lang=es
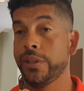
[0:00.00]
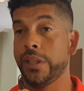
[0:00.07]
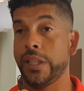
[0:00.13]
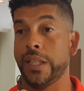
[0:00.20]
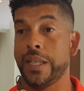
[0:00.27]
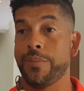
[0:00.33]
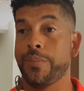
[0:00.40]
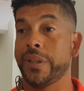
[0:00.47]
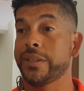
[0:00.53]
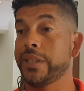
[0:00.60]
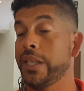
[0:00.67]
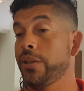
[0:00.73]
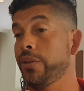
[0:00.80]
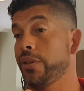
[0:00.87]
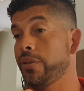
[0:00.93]
que han
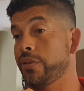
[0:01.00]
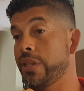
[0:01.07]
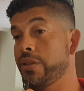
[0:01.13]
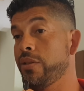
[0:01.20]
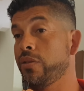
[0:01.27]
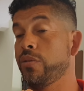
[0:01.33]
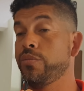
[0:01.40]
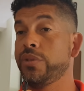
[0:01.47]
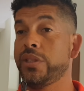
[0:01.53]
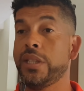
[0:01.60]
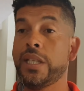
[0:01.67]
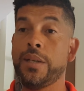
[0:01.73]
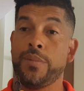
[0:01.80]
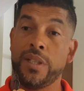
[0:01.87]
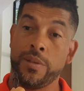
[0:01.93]
pasado estos años con mi
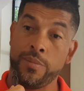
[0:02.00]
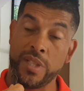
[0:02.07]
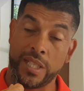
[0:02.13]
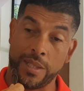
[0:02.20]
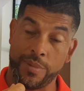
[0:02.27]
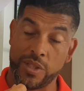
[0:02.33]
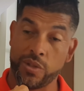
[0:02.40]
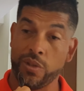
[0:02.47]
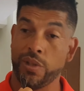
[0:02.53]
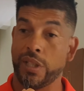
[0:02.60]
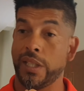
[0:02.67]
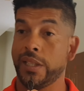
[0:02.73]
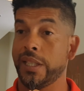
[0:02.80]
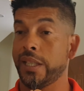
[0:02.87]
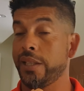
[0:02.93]
hija, mi hija mayor
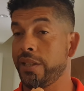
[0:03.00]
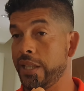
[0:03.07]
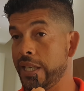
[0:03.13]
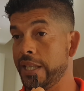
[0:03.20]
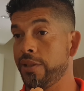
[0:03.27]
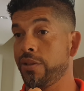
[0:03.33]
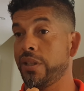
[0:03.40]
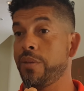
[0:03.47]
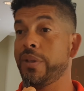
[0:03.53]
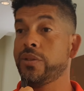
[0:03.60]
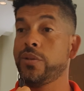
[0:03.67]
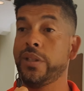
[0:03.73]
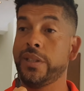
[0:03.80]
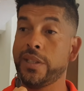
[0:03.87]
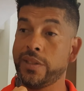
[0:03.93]
que está rindiendo, que
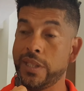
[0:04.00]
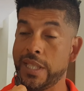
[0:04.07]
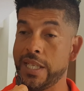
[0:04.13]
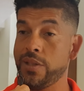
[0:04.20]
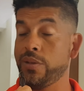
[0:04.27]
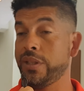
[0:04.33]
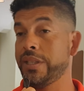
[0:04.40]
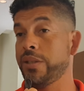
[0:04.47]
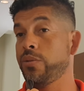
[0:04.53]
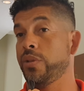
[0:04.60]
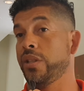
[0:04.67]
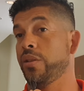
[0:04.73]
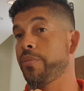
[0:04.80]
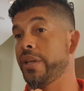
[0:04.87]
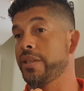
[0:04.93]
pasó a tercer año que está
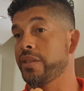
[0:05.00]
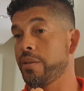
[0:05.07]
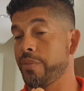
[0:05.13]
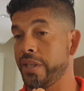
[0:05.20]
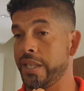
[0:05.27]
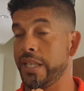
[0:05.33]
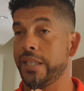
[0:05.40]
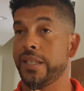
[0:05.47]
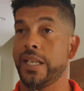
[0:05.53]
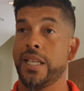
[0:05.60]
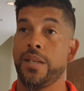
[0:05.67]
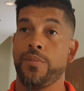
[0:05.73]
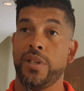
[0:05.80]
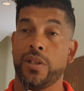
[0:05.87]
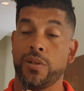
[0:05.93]
estudiando para ser maestra,
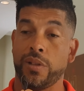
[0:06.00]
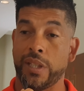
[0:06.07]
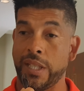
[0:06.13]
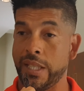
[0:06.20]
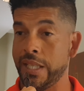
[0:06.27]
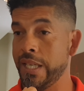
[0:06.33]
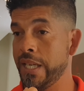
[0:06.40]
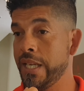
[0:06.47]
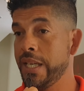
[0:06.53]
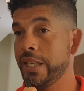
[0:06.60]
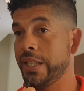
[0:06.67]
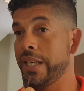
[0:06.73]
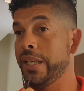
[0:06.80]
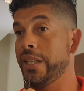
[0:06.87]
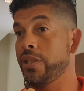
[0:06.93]
de mi hijo que,
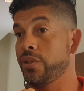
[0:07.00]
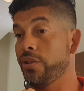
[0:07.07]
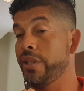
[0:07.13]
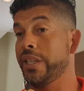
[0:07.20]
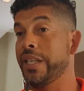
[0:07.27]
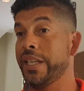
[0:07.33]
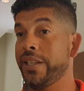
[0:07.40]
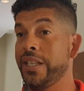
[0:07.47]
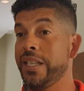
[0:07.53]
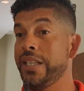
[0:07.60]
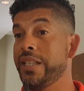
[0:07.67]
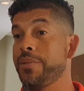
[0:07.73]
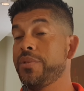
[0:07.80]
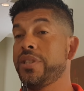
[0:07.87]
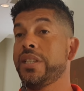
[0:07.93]
que egresó de
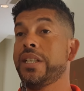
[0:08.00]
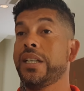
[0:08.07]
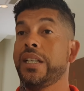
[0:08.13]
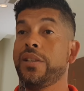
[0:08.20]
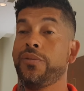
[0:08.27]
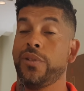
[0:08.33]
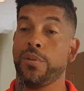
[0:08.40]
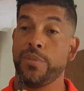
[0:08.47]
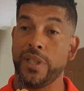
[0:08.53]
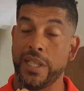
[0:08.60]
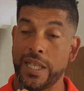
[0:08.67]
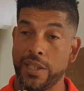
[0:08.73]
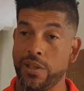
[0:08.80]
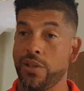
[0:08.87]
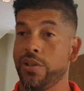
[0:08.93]
jardín, de mis hijas que le fueron bien
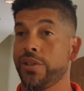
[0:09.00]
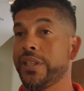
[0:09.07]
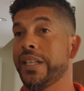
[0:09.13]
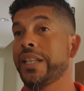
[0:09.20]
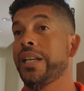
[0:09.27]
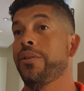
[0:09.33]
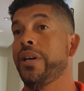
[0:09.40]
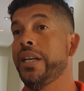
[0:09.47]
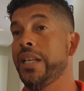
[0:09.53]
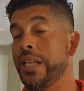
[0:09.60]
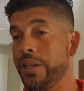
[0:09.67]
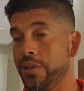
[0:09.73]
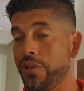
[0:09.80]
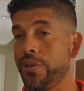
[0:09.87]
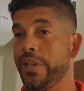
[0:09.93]
en las notas, que baila
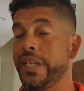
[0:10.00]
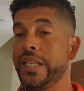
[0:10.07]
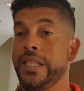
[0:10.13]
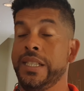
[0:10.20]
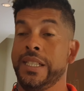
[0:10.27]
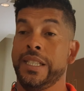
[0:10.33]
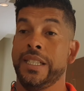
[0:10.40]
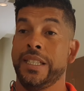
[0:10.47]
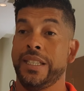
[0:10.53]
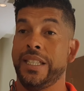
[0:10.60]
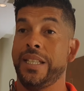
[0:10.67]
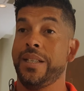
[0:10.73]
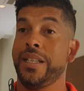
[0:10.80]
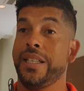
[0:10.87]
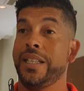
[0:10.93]
ahora,
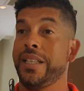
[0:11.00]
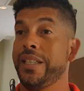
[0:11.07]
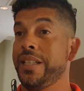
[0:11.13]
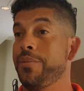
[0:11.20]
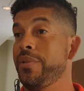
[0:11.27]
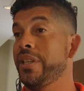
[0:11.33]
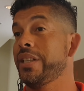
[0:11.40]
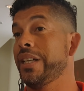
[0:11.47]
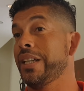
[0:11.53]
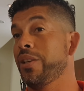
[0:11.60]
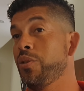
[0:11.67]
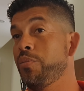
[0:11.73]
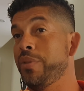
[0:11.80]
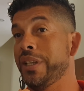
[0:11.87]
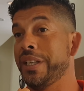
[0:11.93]
de, mi hija que
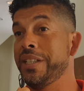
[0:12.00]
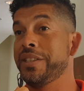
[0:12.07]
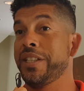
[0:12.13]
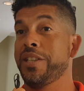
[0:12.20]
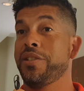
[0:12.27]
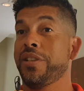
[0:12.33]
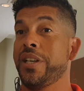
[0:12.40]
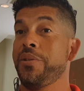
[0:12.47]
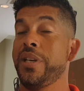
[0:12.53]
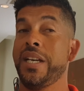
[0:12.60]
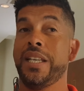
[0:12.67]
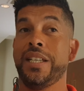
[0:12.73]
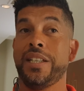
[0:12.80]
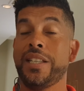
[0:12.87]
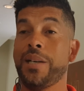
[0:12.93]
cumple 15 el año que
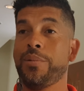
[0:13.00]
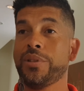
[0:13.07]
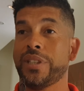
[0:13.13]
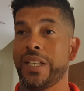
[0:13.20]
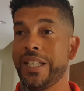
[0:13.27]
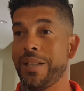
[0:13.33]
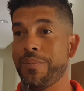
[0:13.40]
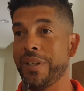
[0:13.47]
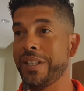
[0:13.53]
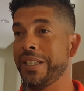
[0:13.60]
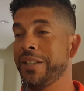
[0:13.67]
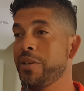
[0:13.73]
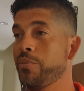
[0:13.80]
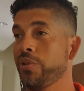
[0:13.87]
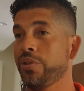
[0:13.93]
viene y estamos ahí a la
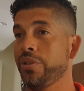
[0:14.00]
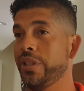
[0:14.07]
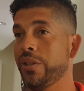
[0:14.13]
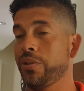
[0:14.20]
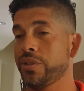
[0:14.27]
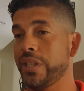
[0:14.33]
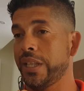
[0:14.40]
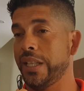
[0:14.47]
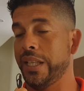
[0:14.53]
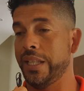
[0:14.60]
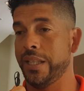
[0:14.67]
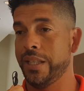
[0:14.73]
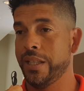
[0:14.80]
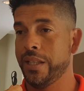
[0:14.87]
expectativa, un montón de cosas que,